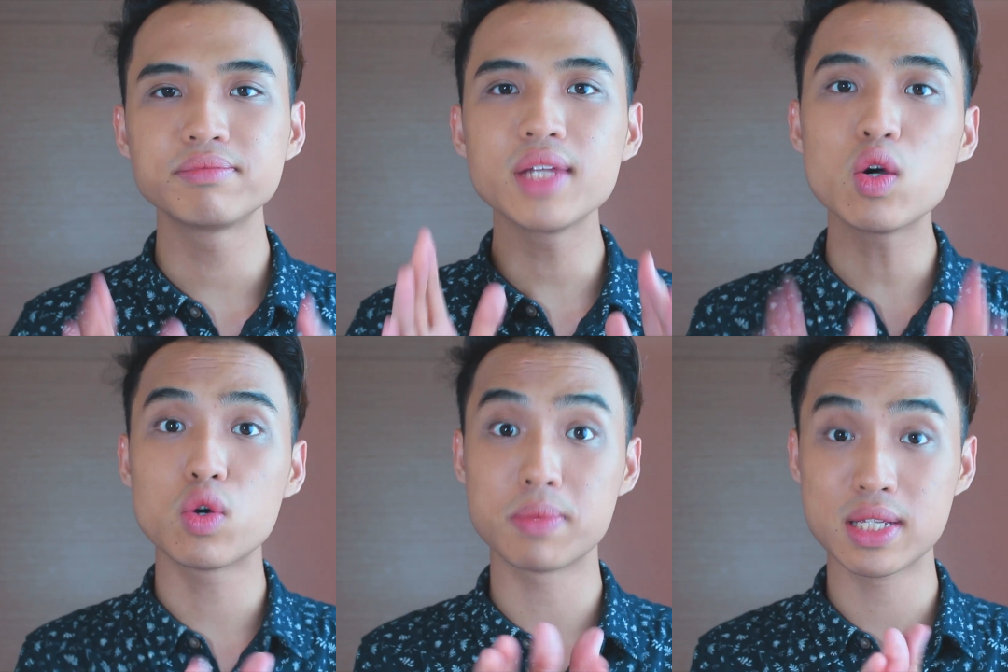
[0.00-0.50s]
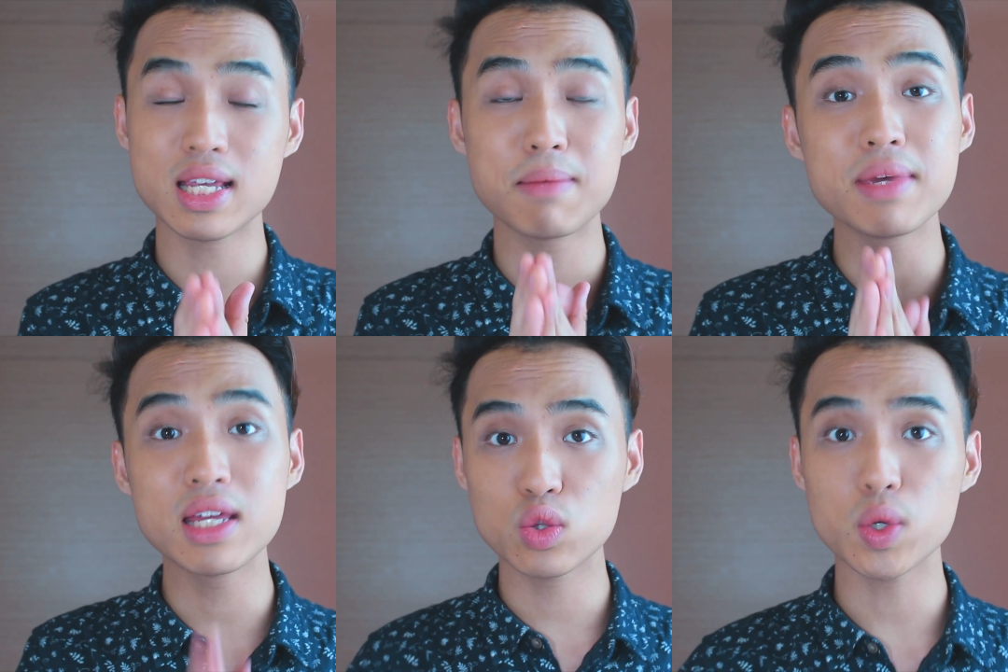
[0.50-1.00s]
那我们在
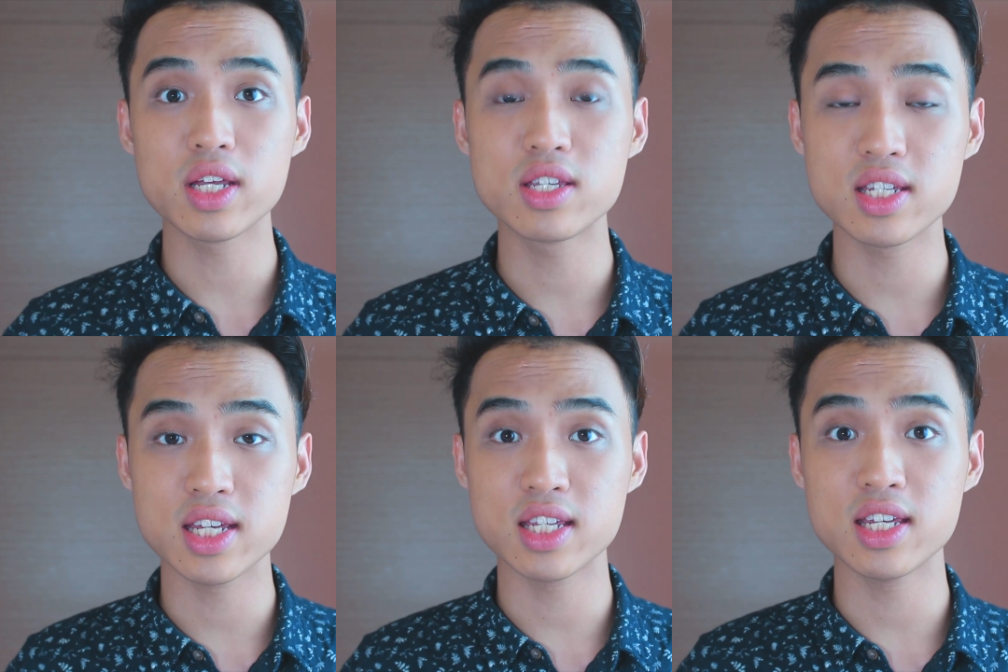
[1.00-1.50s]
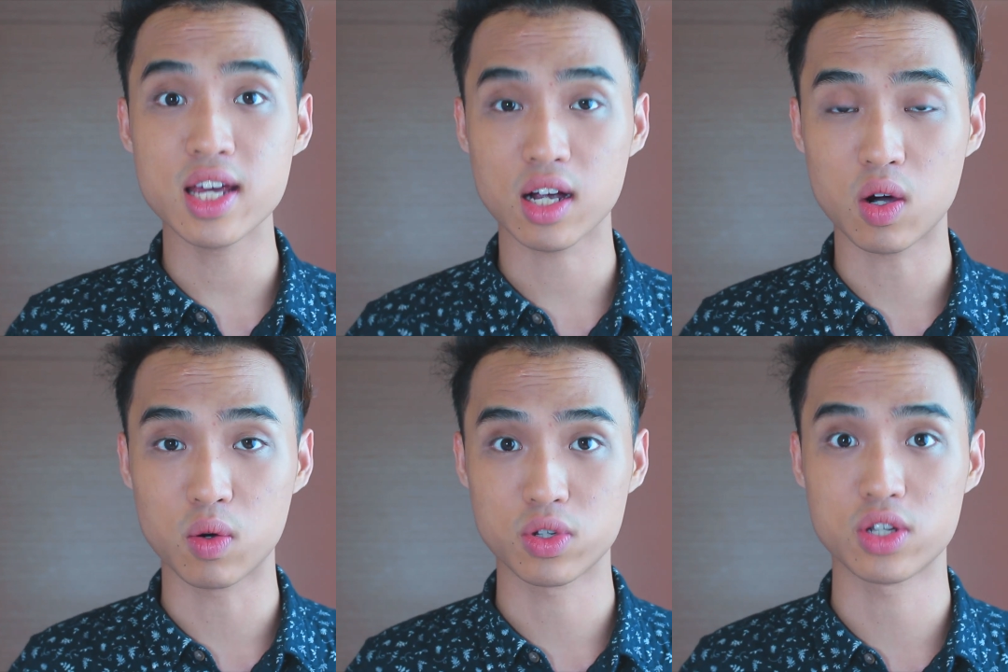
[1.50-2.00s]
面对这些借
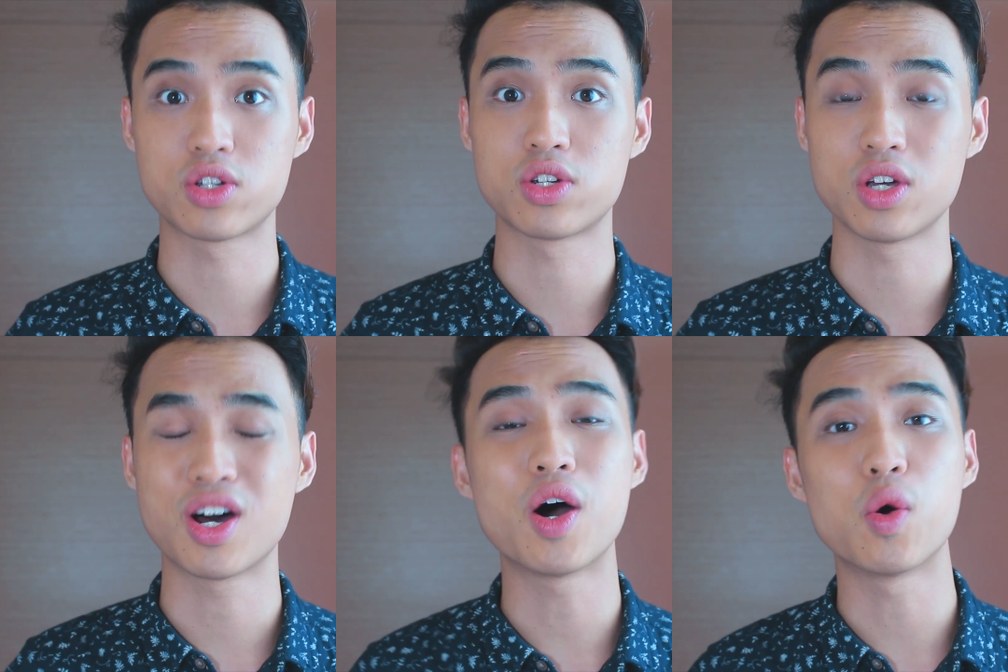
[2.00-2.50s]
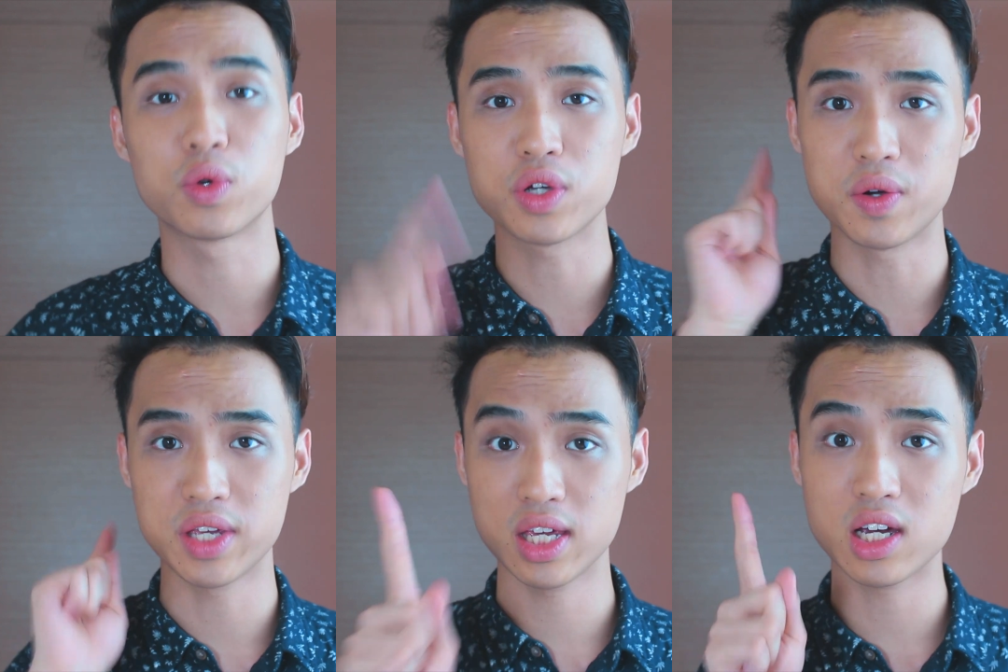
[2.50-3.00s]
口的时候，
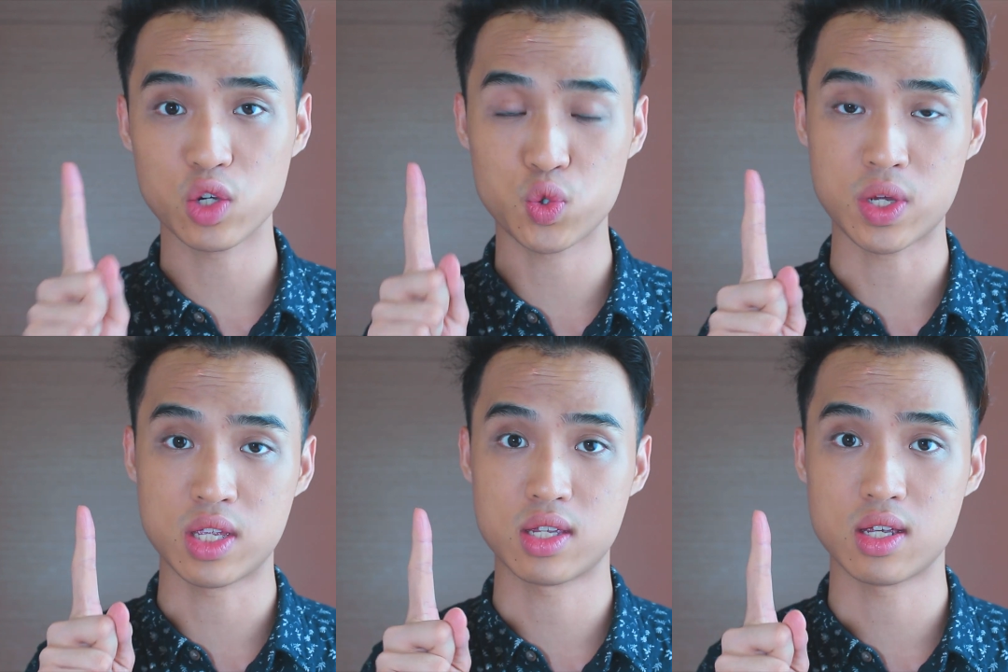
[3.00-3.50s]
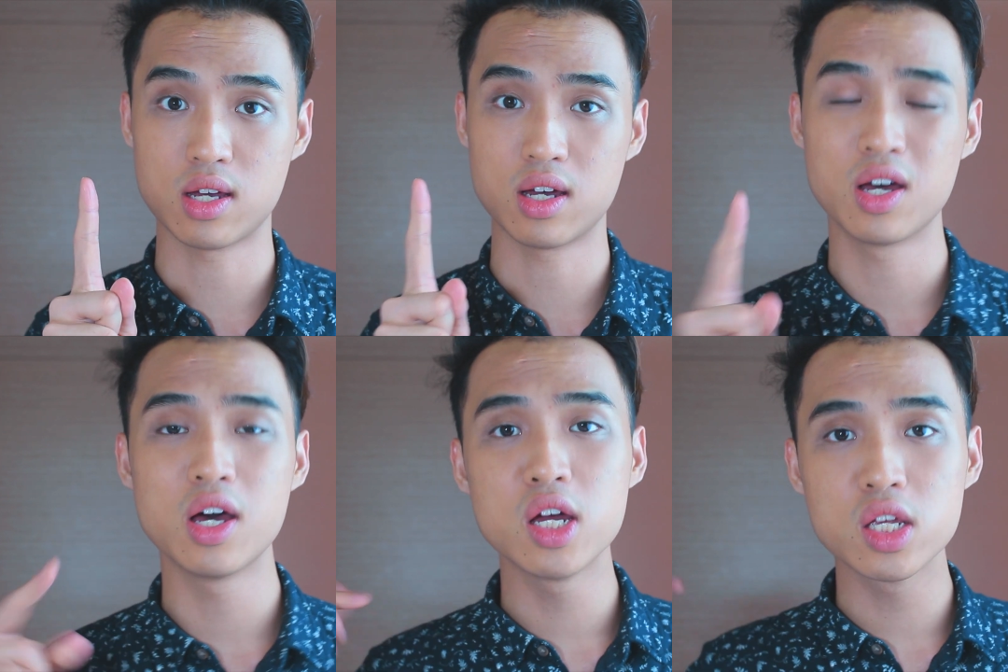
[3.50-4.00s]
有一个选
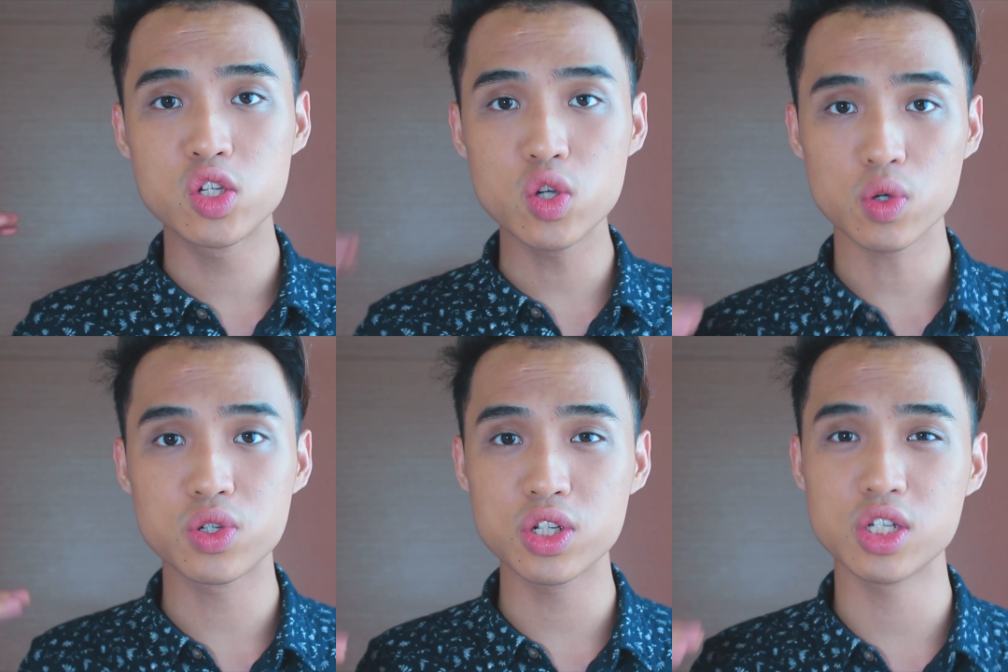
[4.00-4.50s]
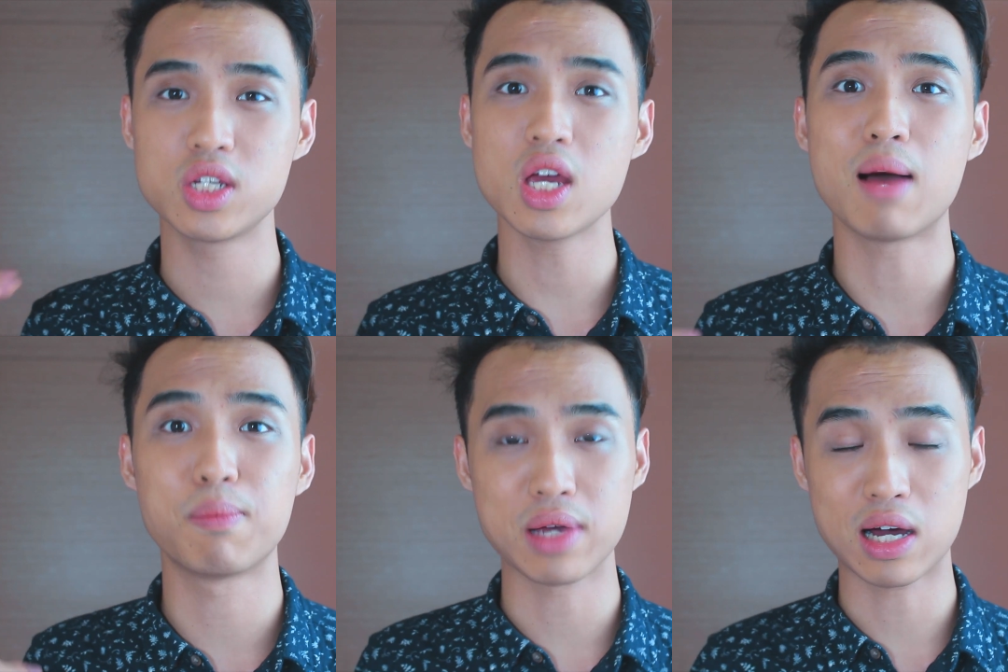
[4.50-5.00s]
择，就是
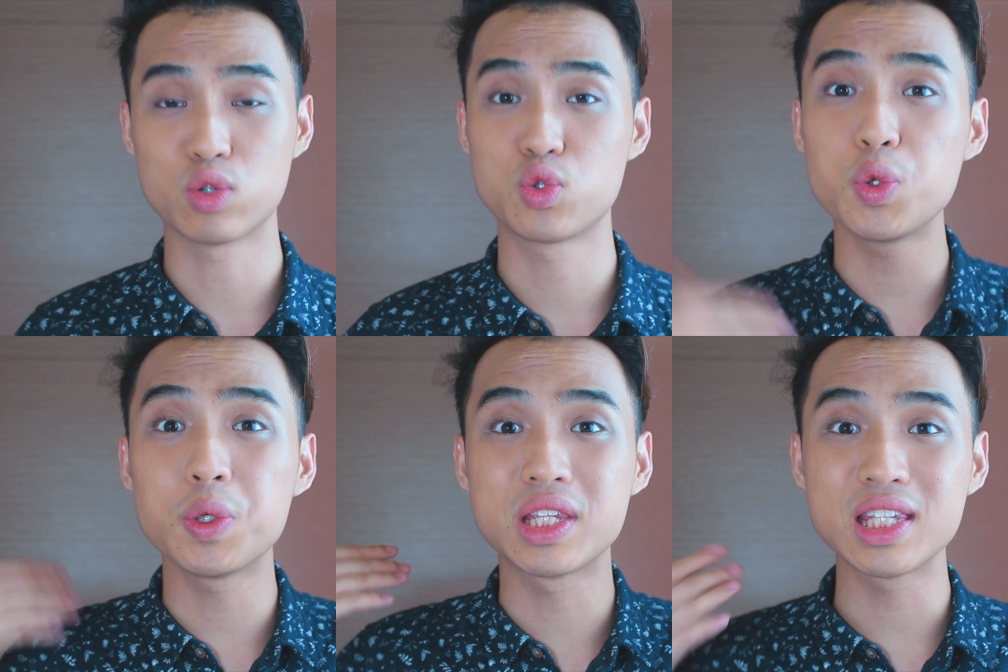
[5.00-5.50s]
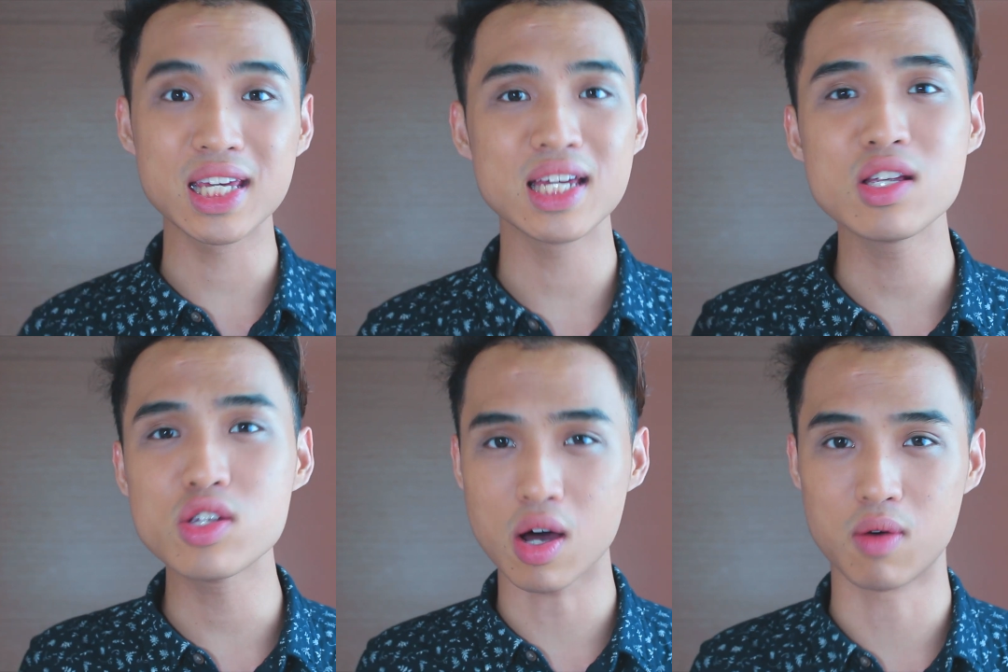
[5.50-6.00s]
要不要去
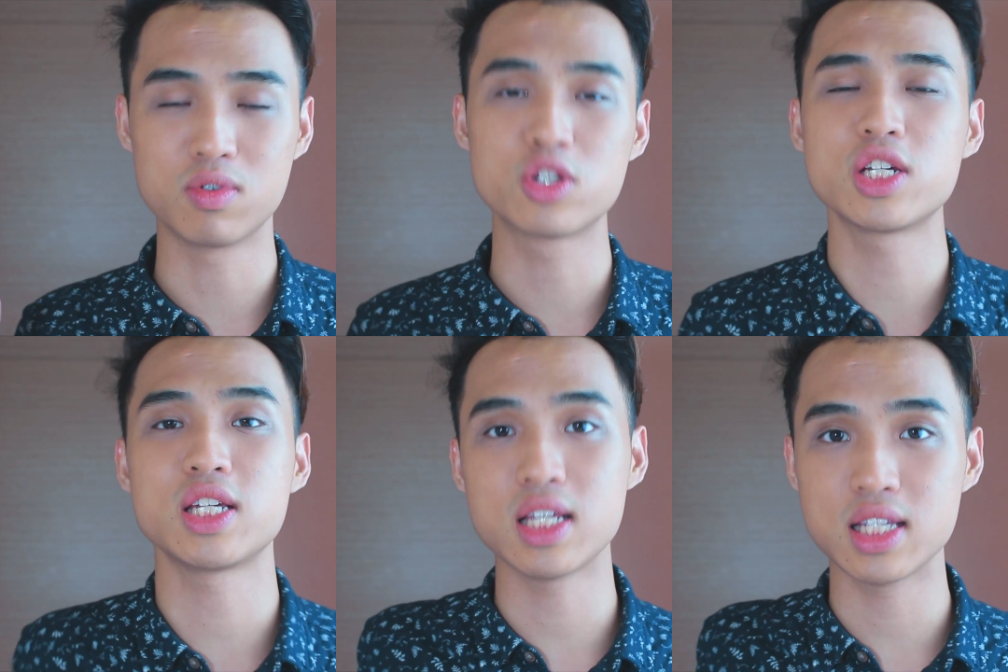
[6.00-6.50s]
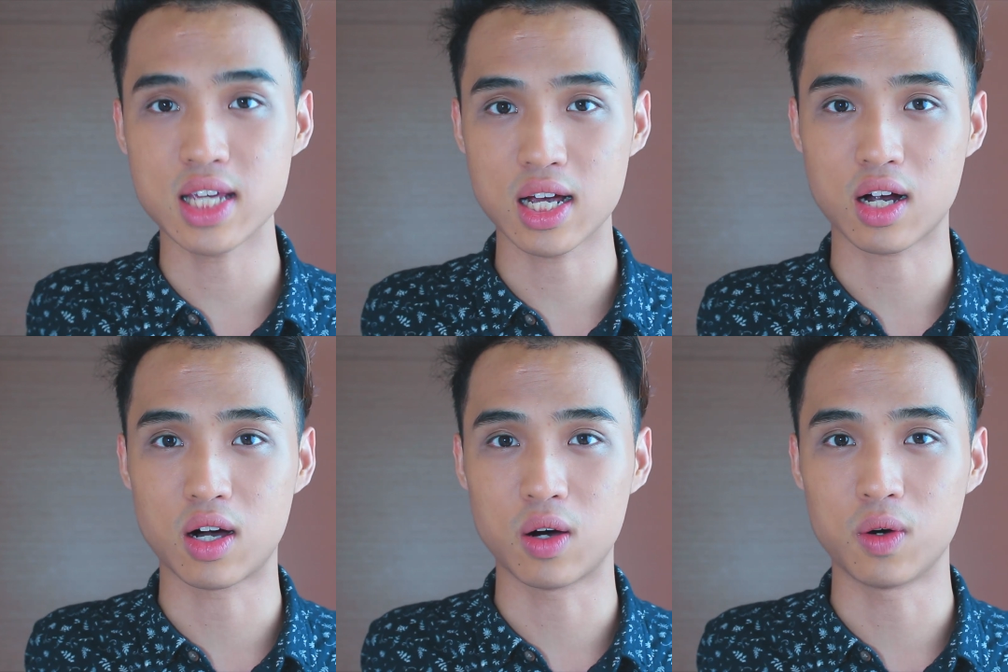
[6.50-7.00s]
听从这些借
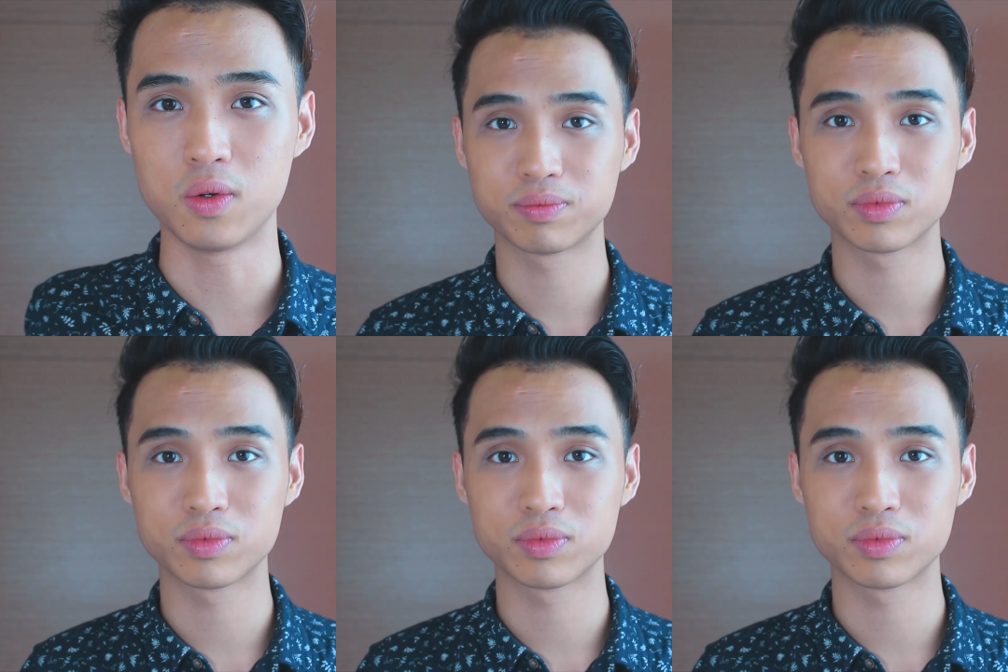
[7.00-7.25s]
口。